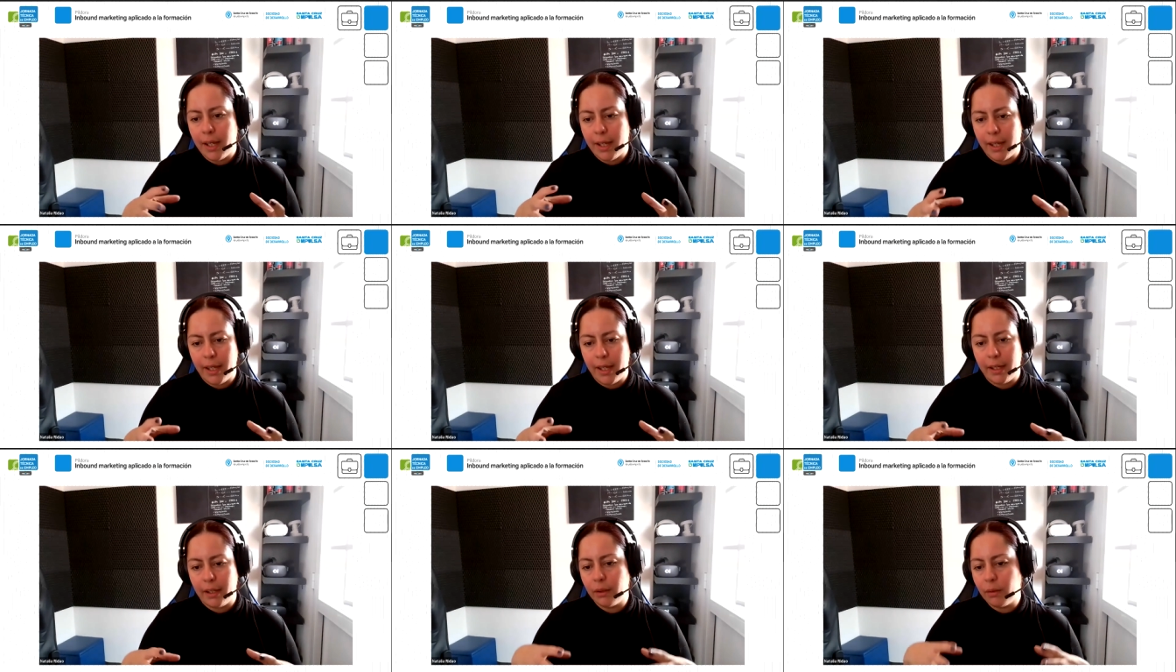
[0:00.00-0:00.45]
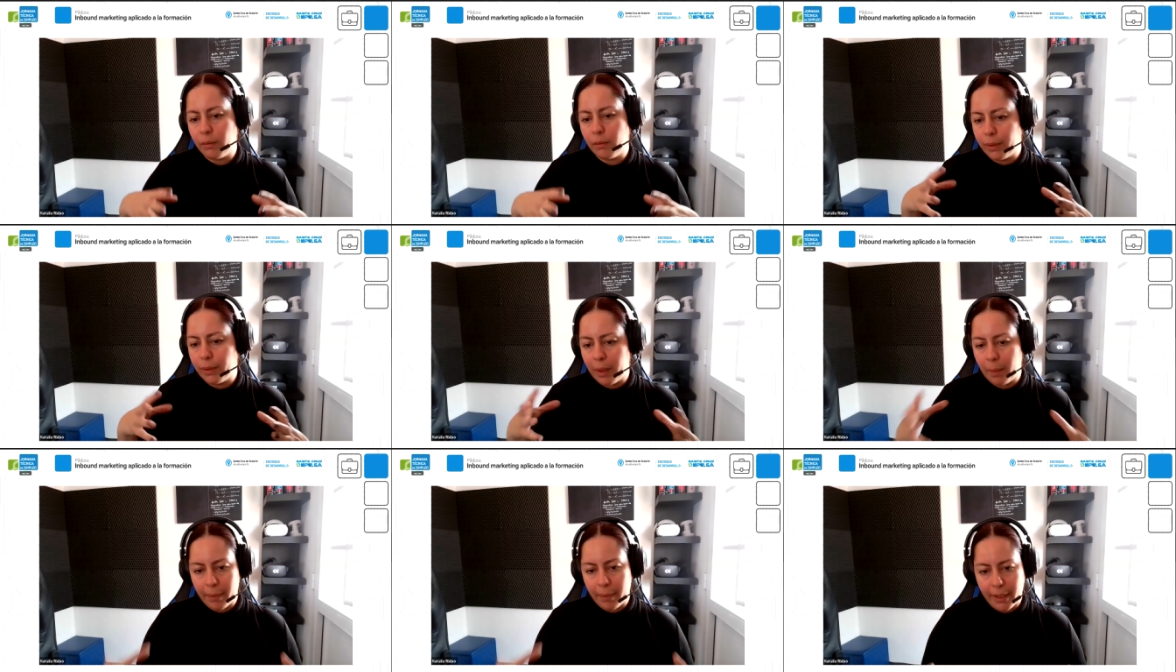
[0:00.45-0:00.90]
en
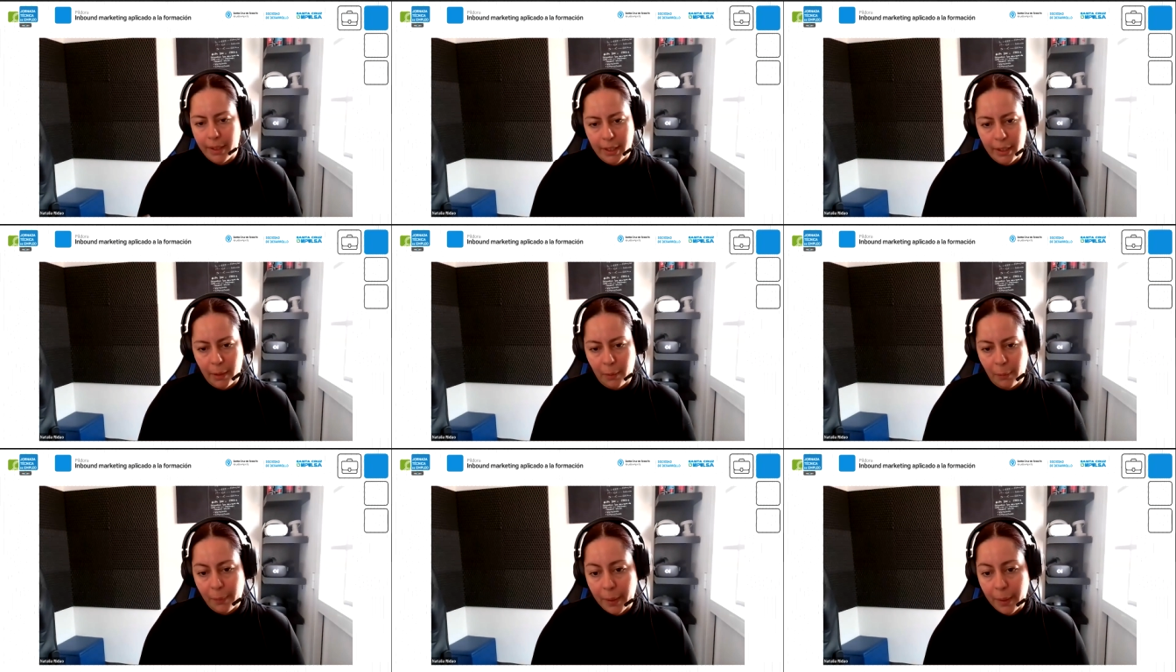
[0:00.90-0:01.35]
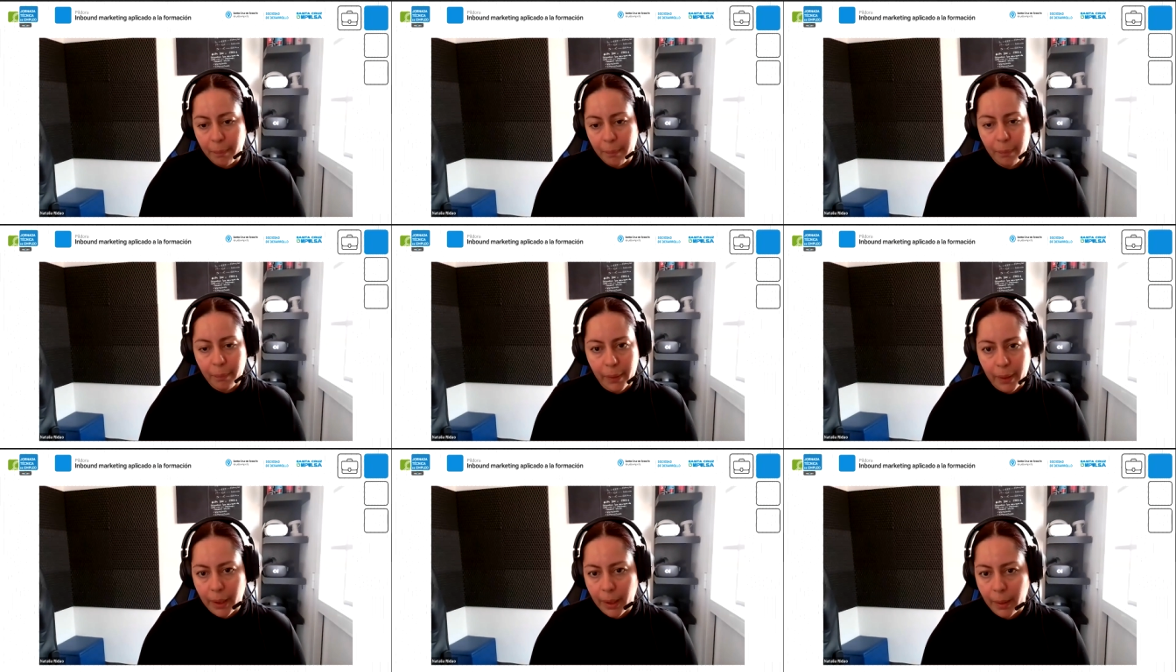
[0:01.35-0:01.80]
una página web,
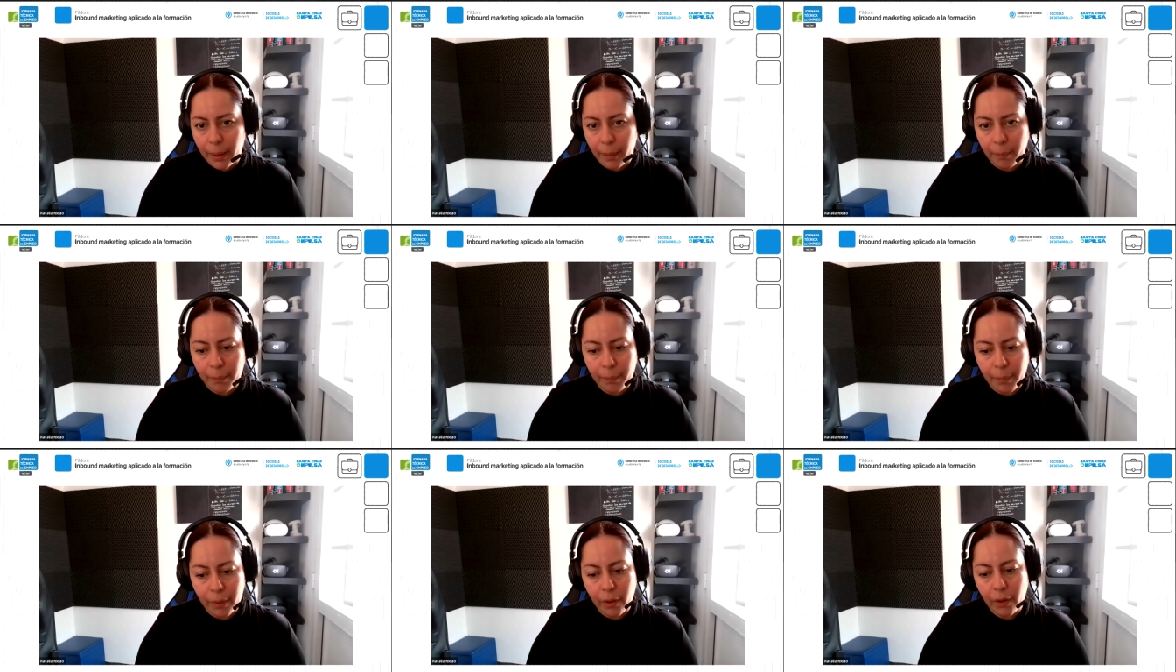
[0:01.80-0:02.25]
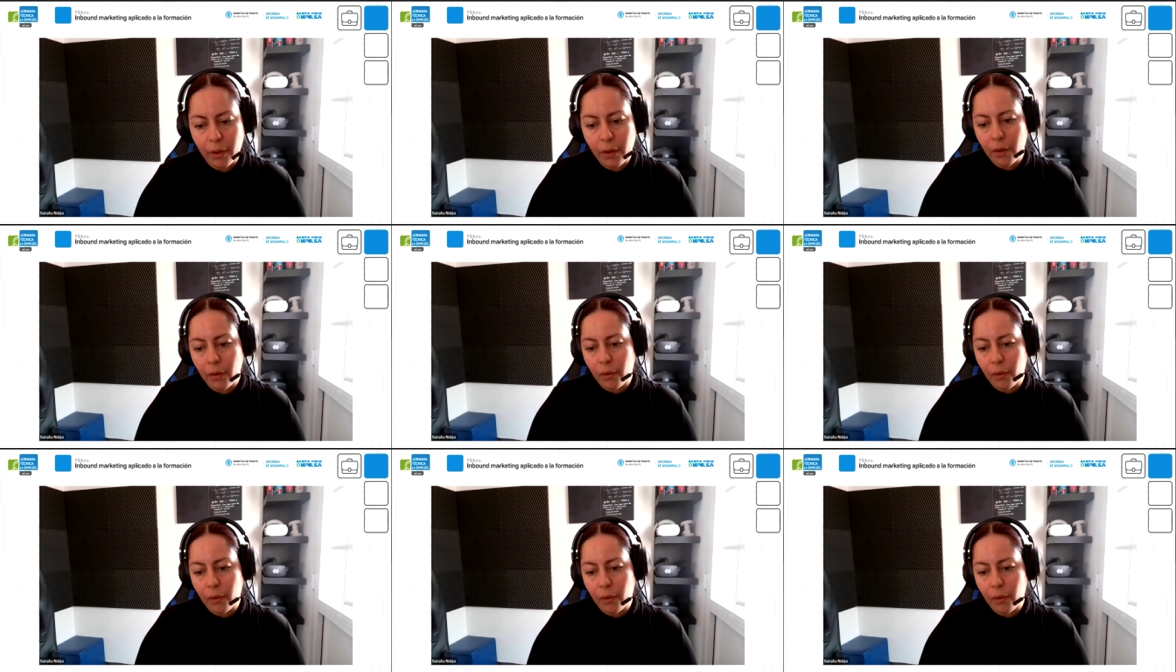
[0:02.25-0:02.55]
por ejemplo,